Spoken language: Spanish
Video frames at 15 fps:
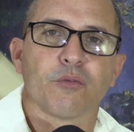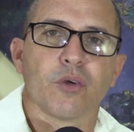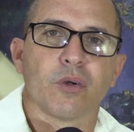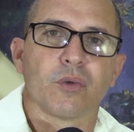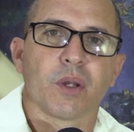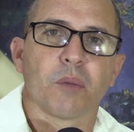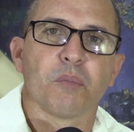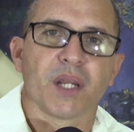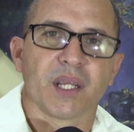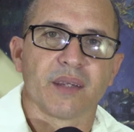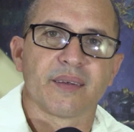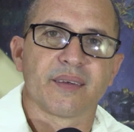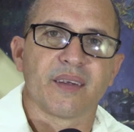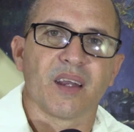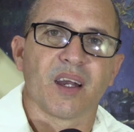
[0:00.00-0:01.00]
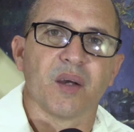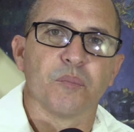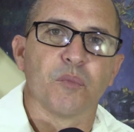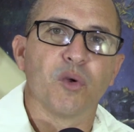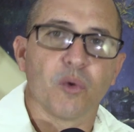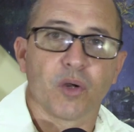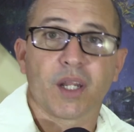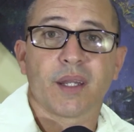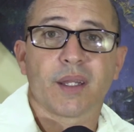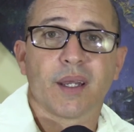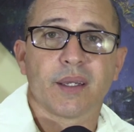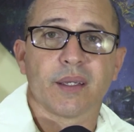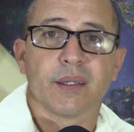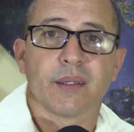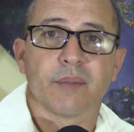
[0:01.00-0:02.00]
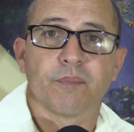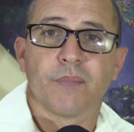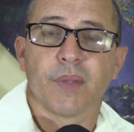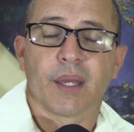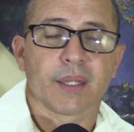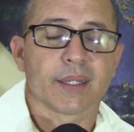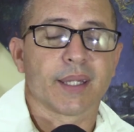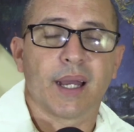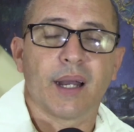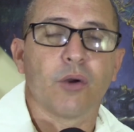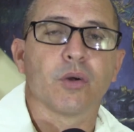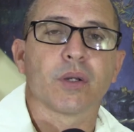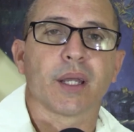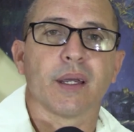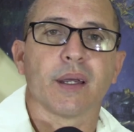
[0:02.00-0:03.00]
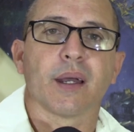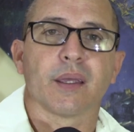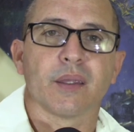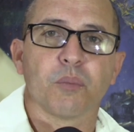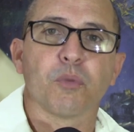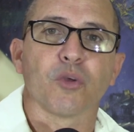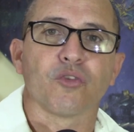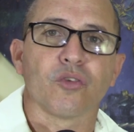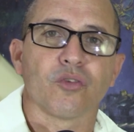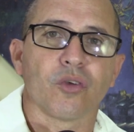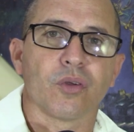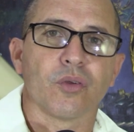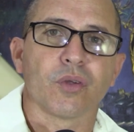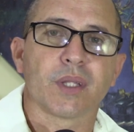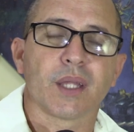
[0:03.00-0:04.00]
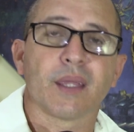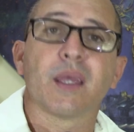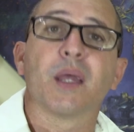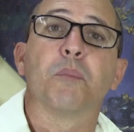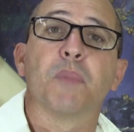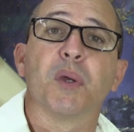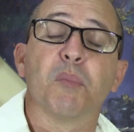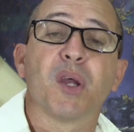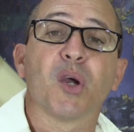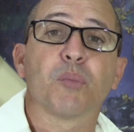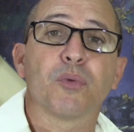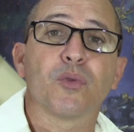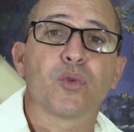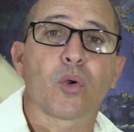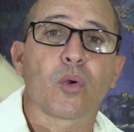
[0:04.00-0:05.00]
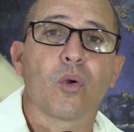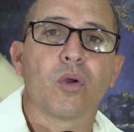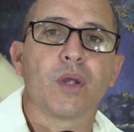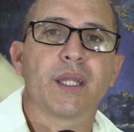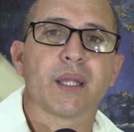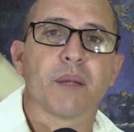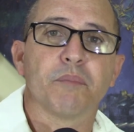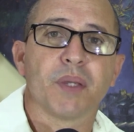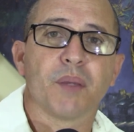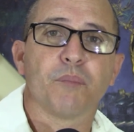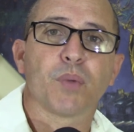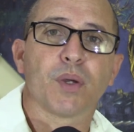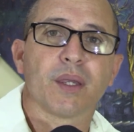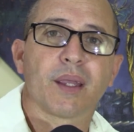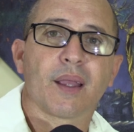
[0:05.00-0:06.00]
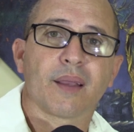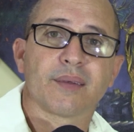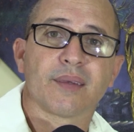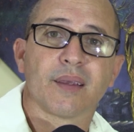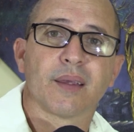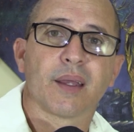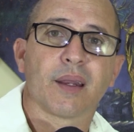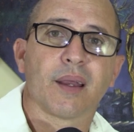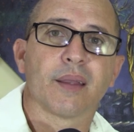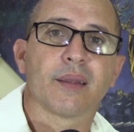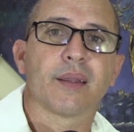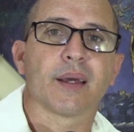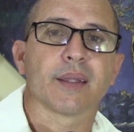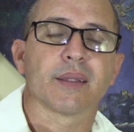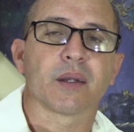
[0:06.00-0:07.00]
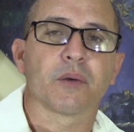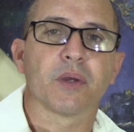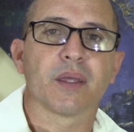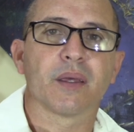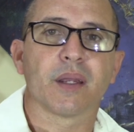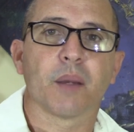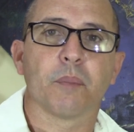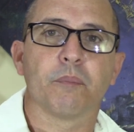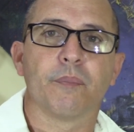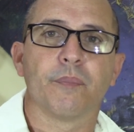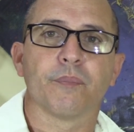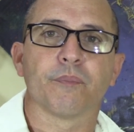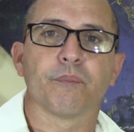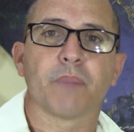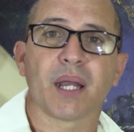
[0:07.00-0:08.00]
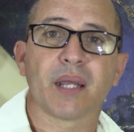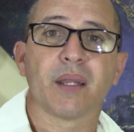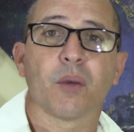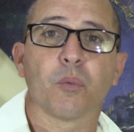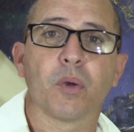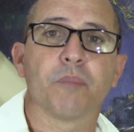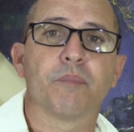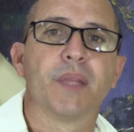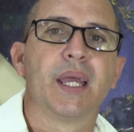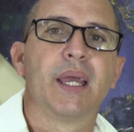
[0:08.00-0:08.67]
fue una experiencia muy bonita y está ahora a disposición de ustedes en vimeo.com y también pueden acceder a él a través de la mm, página web